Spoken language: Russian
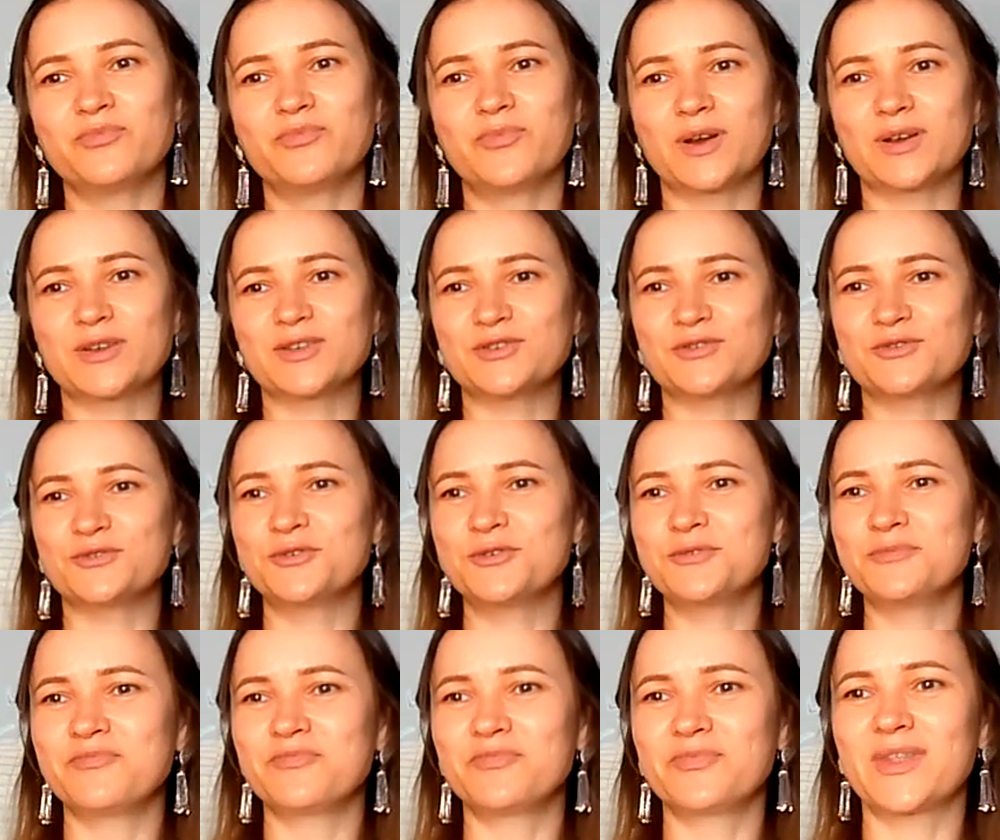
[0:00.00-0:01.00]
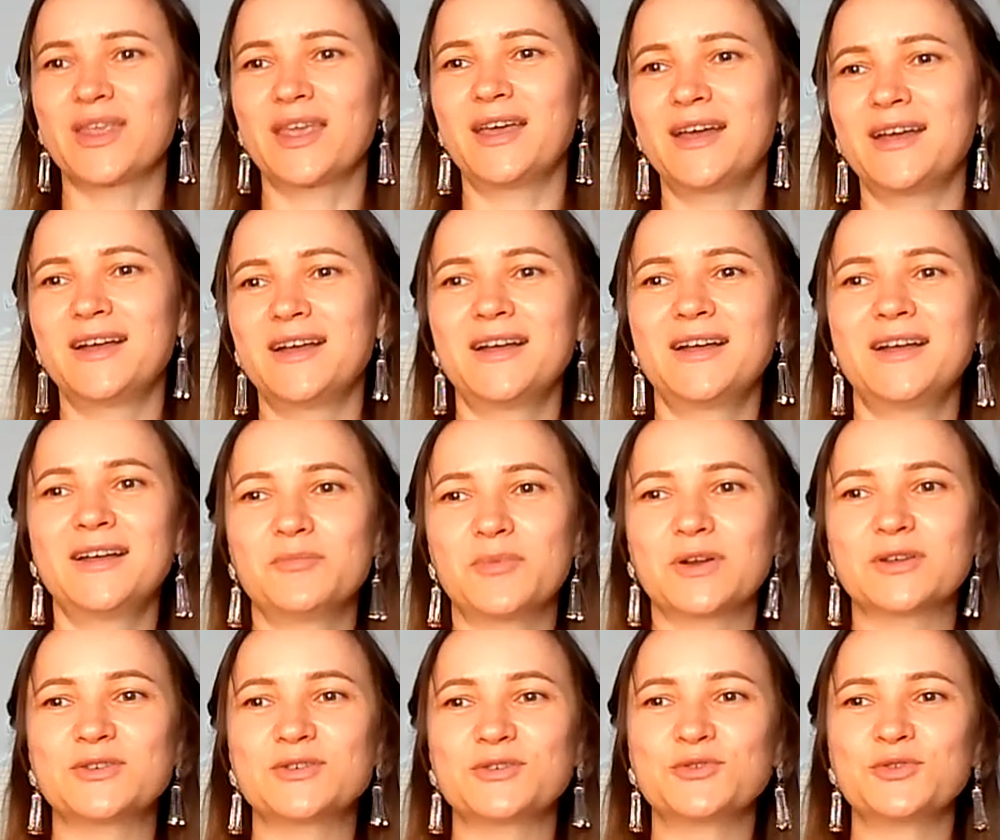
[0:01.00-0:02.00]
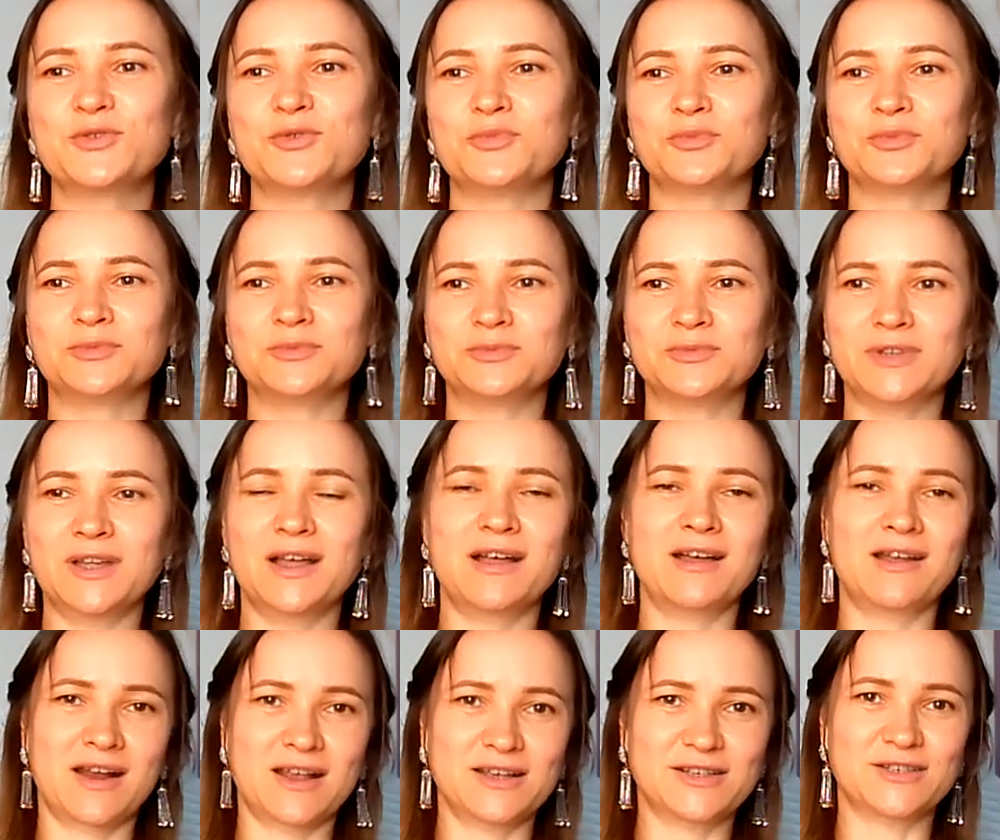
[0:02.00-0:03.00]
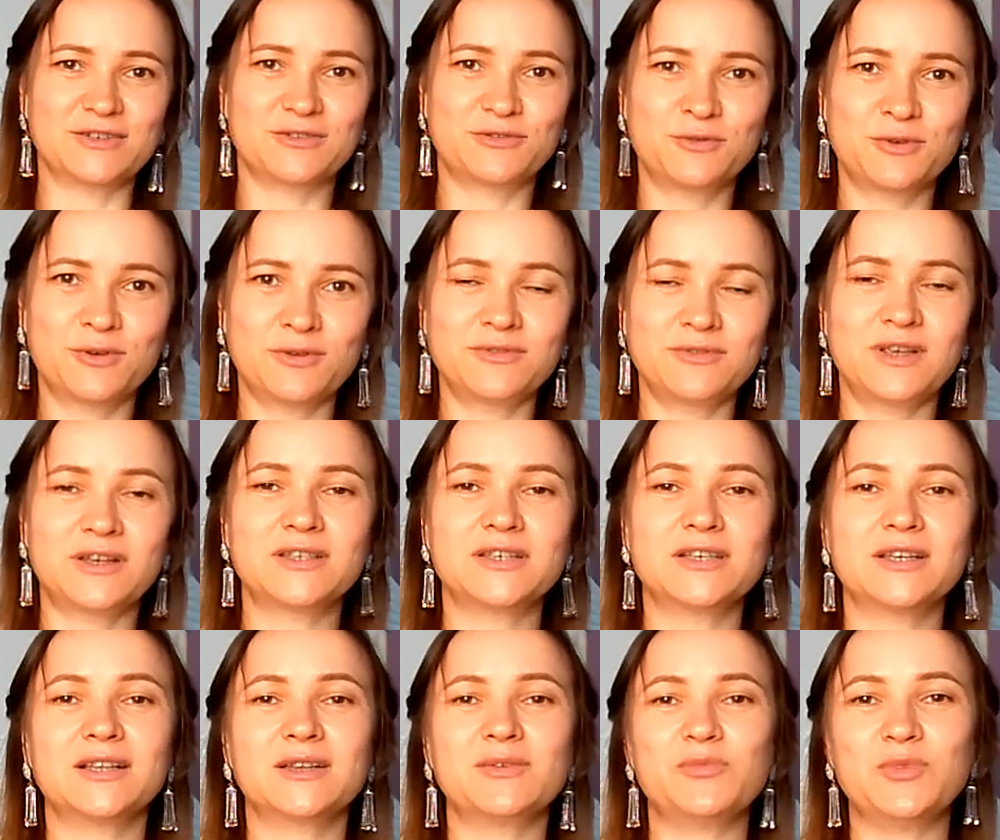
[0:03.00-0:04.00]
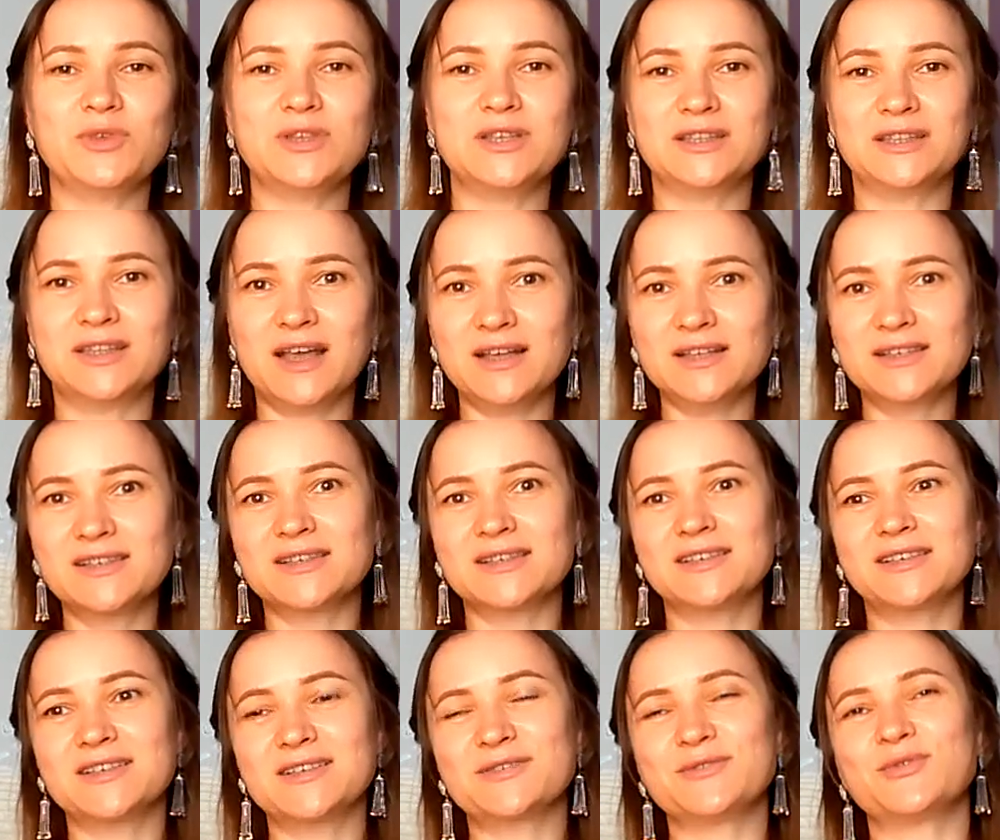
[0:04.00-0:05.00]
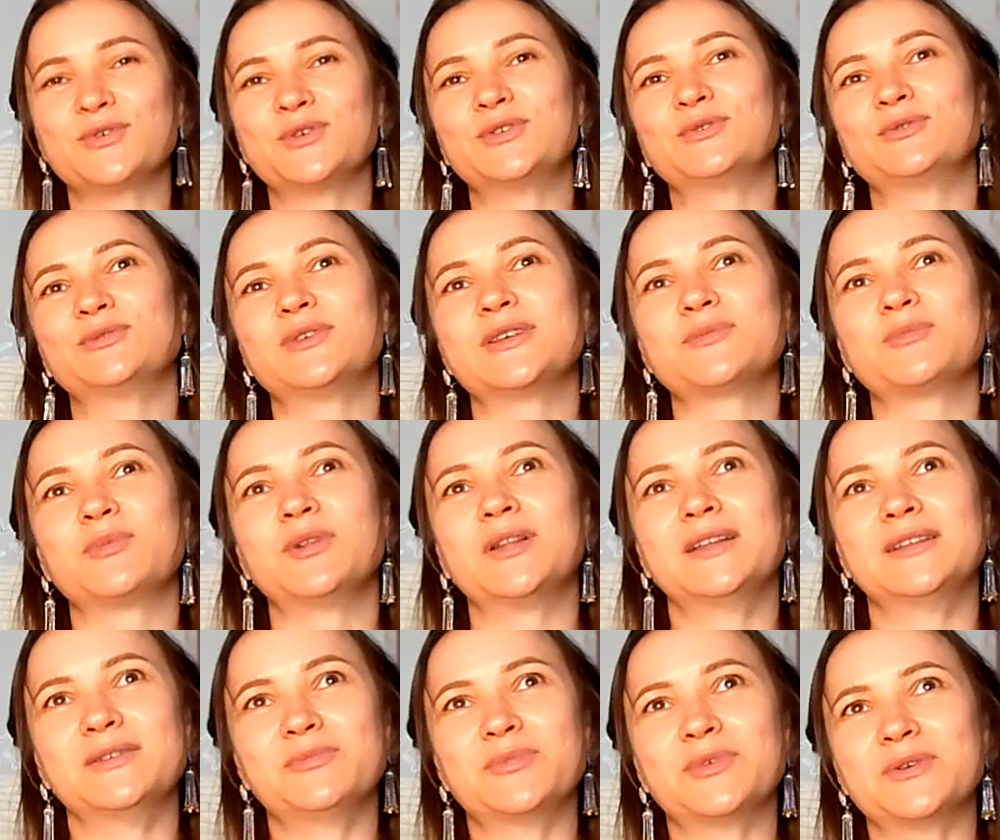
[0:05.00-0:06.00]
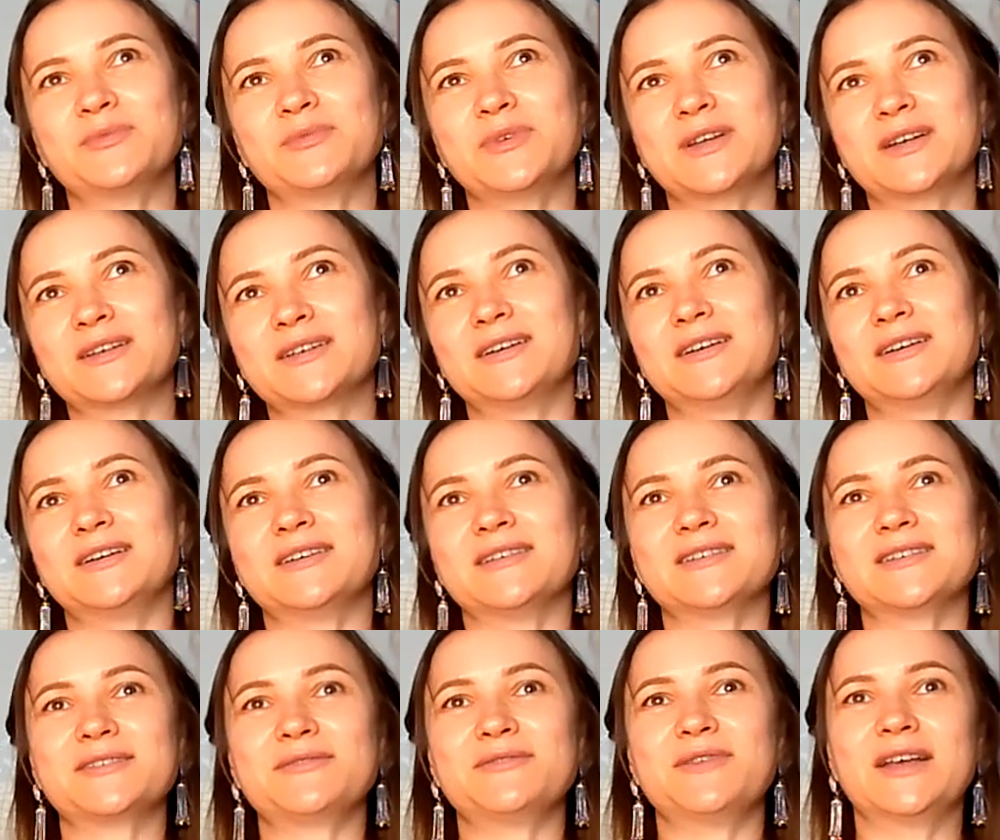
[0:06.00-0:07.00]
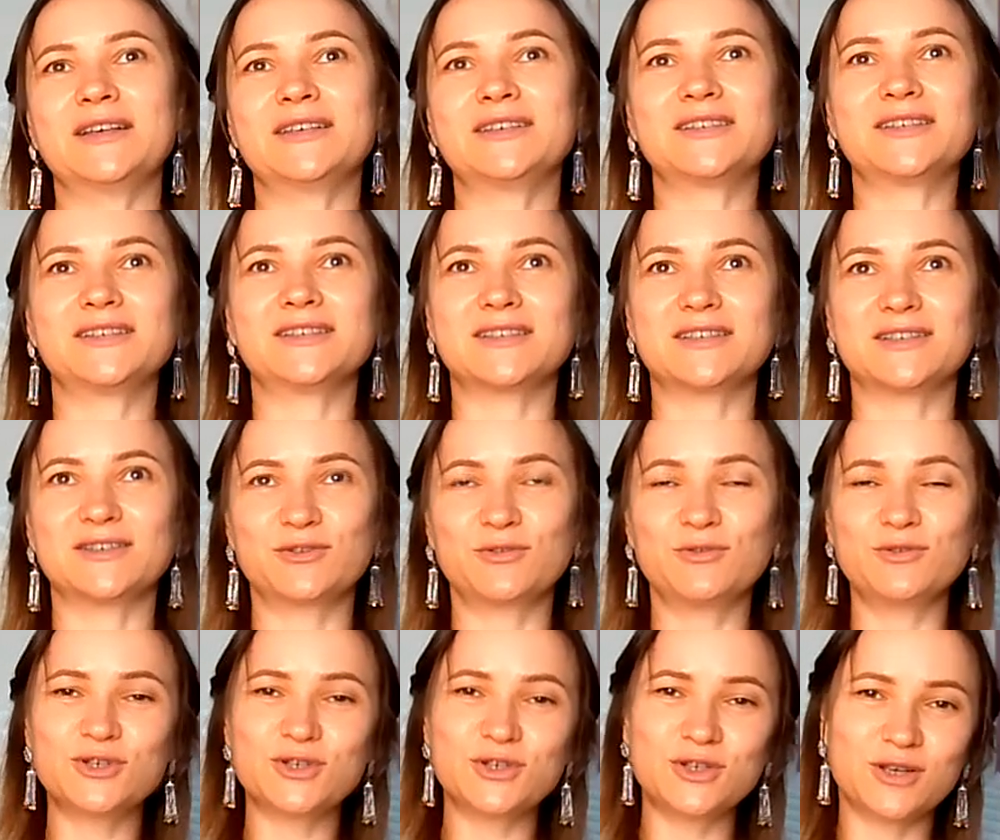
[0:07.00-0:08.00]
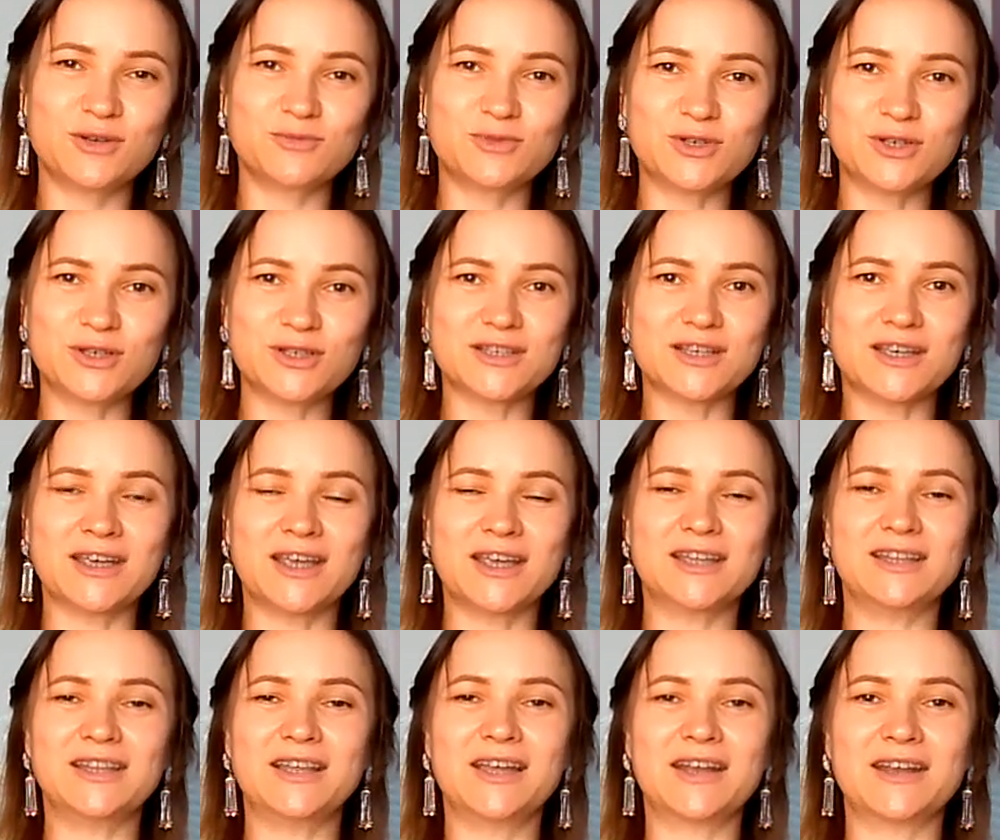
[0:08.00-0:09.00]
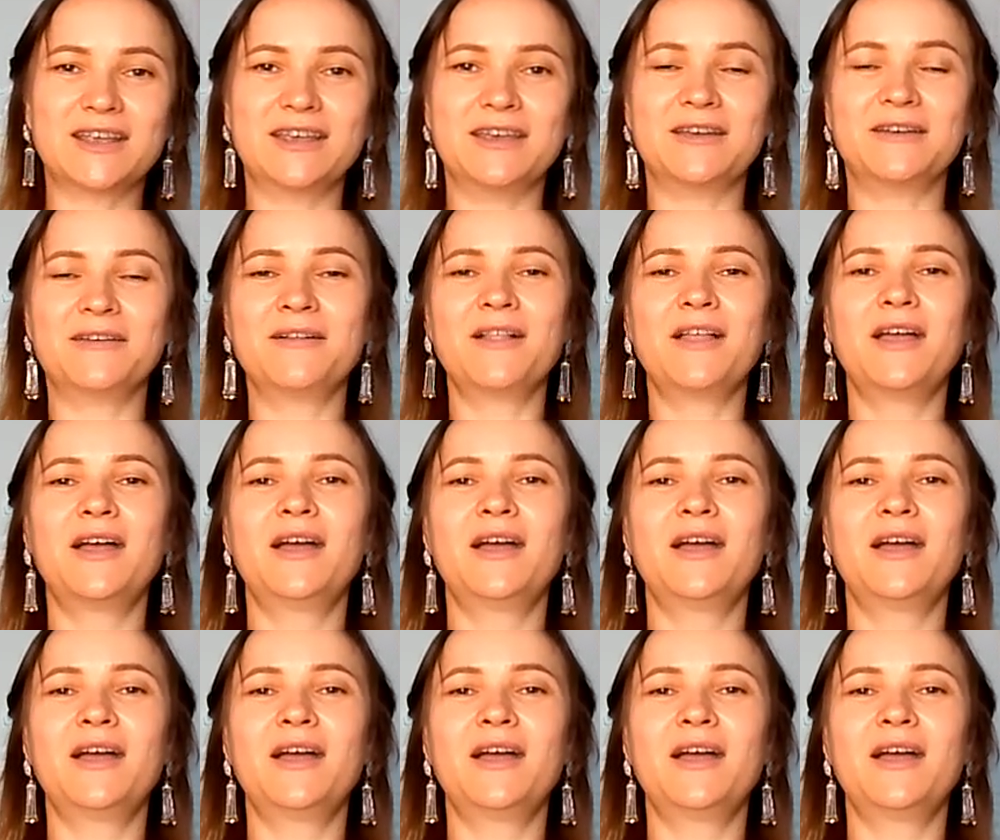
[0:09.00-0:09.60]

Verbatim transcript: практикуем, практикуем на разных уровнях, делаем медитации. Сегодня у нас была, например, а, связь с источником женской энергии.